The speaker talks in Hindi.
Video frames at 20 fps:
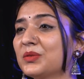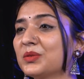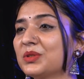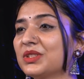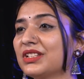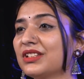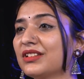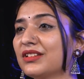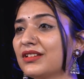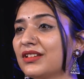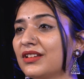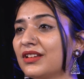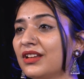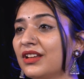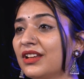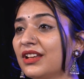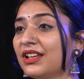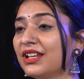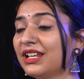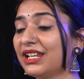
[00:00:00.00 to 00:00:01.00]

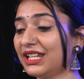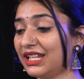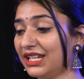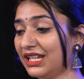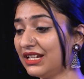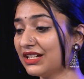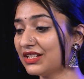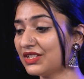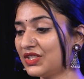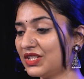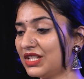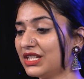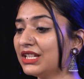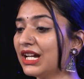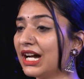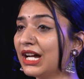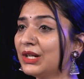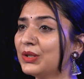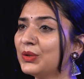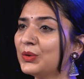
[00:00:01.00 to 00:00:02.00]
होती एक अच्छी
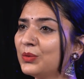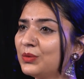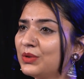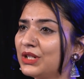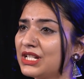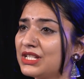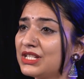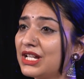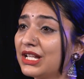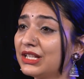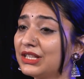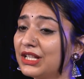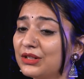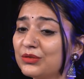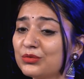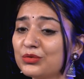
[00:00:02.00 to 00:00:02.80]
याद ढूंढने जाता